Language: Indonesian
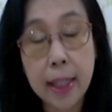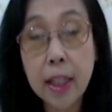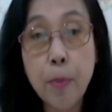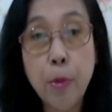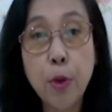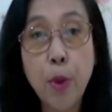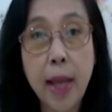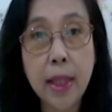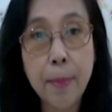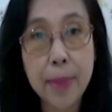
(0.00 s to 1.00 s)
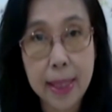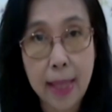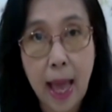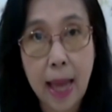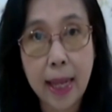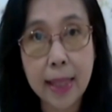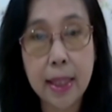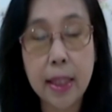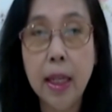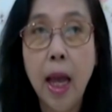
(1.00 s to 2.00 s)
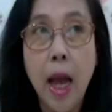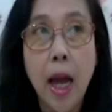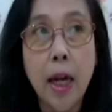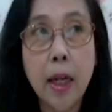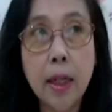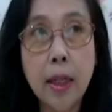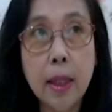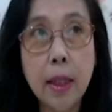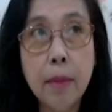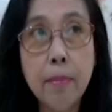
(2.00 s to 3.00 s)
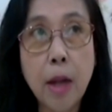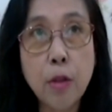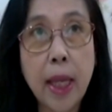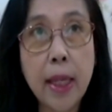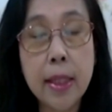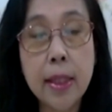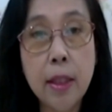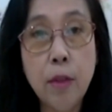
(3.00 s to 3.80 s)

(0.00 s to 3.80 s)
Jadi kebutuhannya besar ya. Jadi eh, maksud saya di sini